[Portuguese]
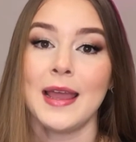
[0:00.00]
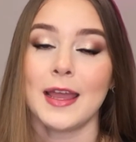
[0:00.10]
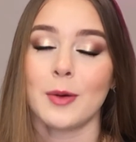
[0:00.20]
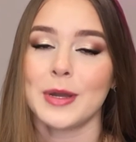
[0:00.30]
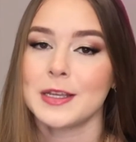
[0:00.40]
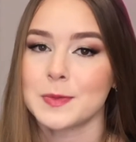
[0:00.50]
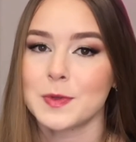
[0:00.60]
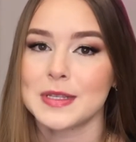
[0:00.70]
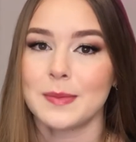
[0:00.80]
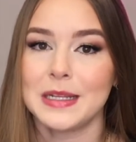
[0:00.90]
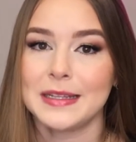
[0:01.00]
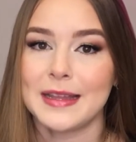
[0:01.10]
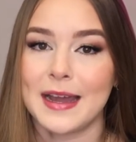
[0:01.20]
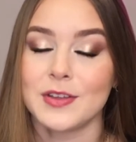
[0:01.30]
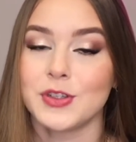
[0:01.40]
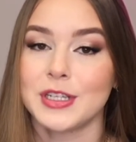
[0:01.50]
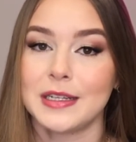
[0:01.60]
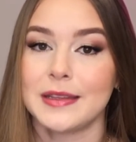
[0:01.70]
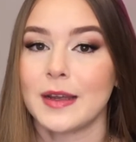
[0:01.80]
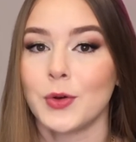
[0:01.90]
É uma responsabilidade que
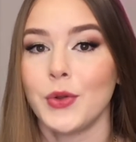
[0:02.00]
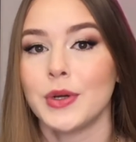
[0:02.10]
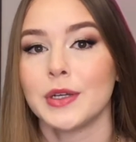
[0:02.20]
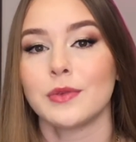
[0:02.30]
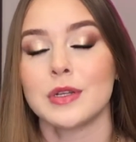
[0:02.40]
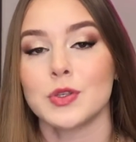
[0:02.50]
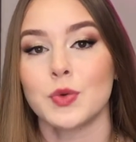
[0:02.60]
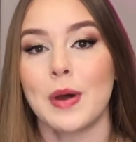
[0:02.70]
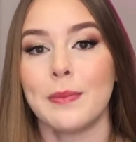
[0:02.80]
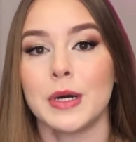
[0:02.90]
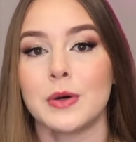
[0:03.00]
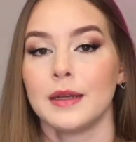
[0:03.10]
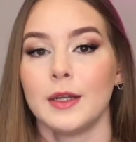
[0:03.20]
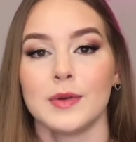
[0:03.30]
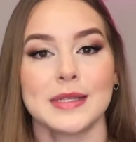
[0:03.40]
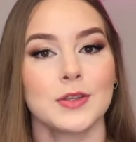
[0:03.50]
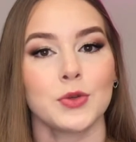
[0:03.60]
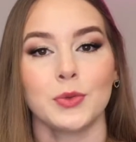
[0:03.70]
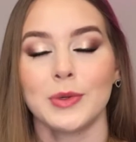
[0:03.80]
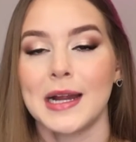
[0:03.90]
ele está colocando na sua mão. Não existe
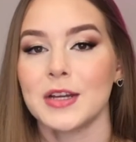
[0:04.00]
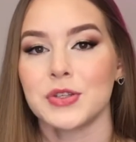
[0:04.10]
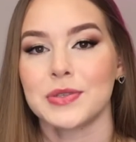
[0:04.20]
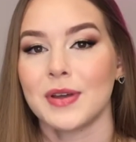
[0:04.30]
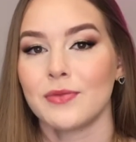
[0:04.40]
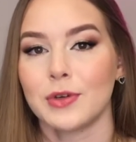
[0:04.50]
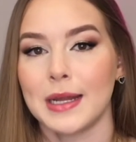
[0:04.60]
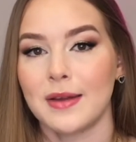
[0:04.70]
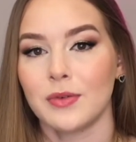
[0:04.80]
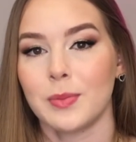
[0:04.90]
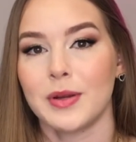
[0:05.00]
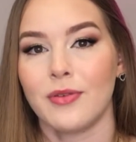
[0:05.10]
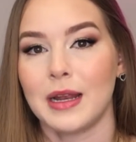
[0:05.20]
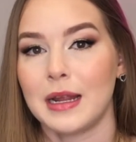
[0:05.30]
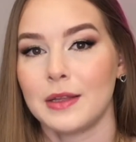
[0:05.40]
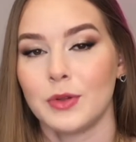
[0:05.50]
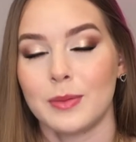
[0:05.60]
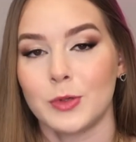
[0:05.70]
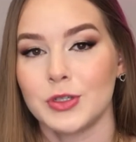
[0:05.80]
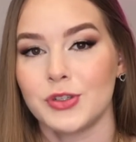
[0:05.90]
um lugar desfavorável para falar do
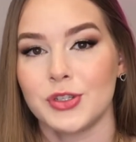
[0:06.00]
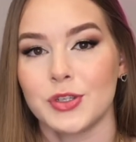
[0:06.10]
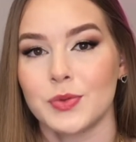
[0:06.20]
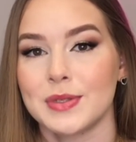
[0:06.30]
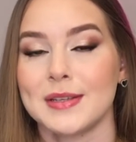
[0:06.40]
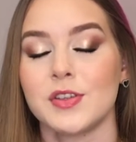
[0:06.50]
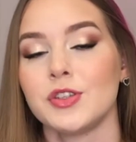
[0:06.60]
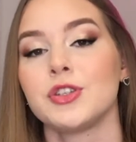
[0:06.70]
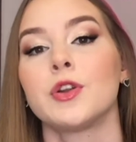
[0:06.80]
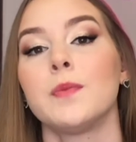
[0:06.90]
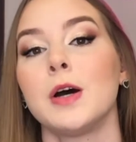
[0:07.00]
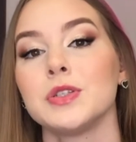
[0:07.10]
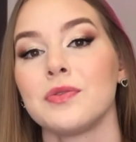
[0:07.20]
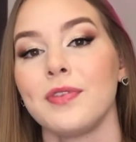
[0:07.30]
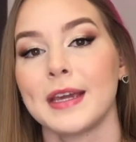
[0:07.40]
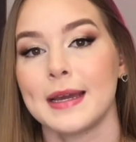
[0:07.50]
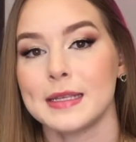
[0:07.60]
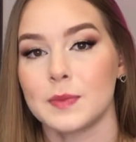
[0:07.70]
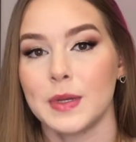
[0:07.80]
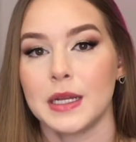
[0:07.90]
amor de Jesus e a gente não pode ficar
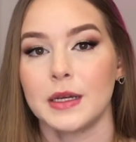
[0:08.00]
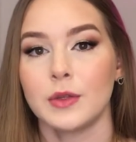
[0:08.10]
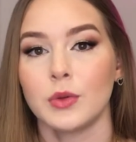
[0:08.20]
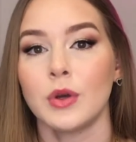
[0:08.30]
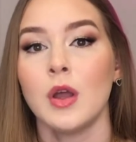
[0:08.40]
esperando